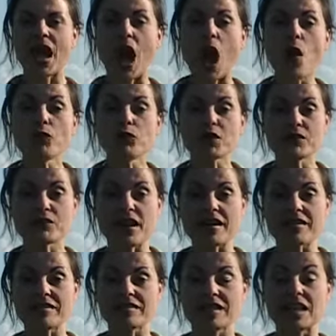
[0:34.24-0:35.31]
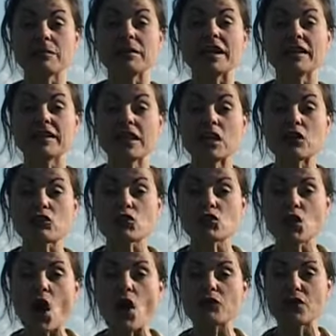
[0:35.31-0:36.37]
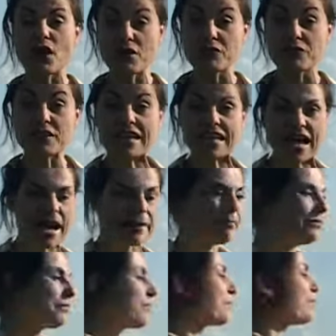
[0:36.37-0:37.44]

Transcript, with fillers: Aufgewachsen im idyllischen Dorf Vielham